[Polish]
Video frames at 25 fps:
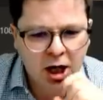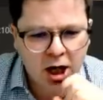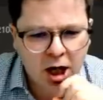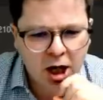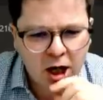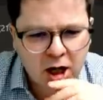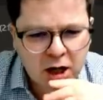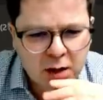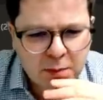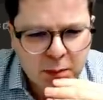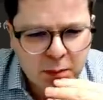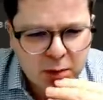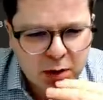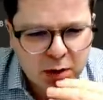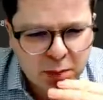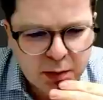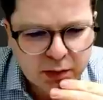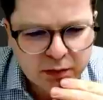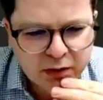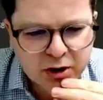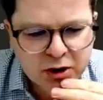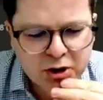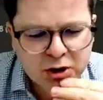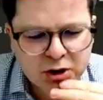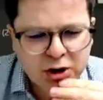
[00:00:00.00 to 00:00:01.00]
ale mam chyba
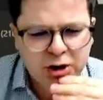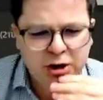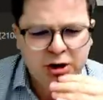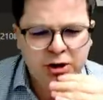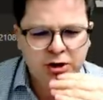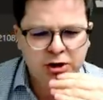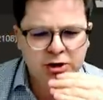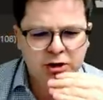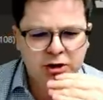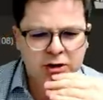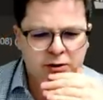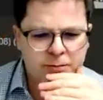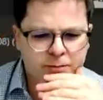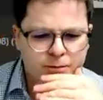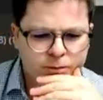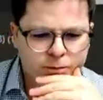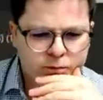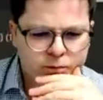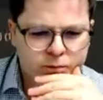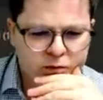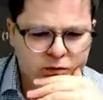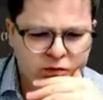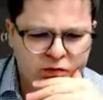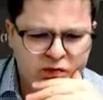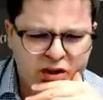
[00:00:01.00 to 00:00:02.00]
wykrzyknik.
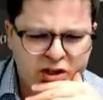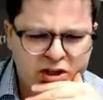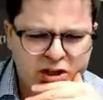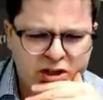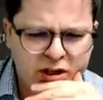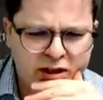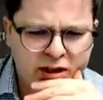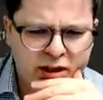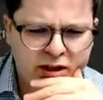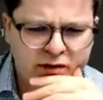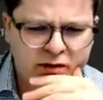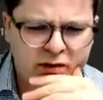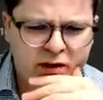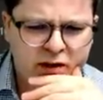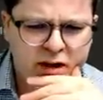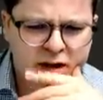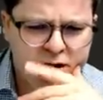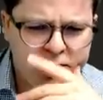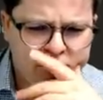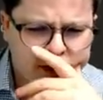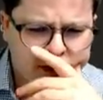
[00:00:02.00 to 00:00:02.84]
Wieża T2?